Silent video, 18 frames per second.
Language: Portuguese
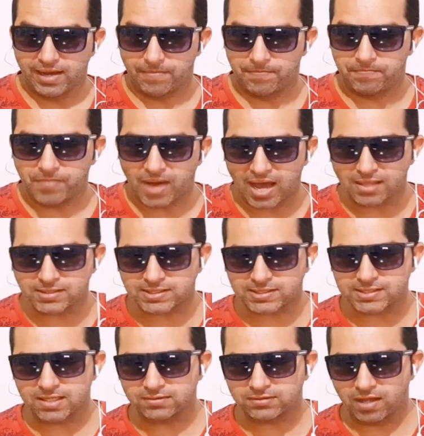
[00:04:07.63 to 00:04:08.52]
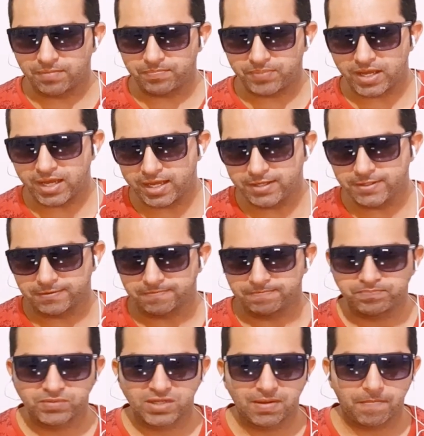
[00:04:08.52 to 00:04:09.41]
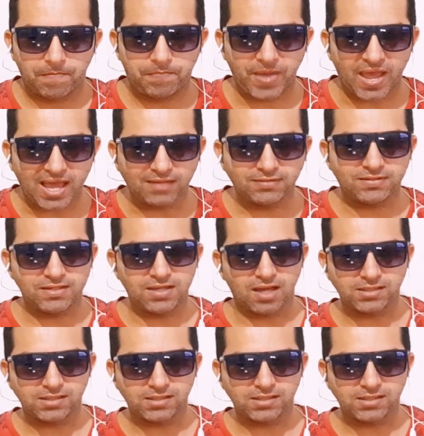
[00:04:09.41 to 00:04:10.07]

Márcia também pede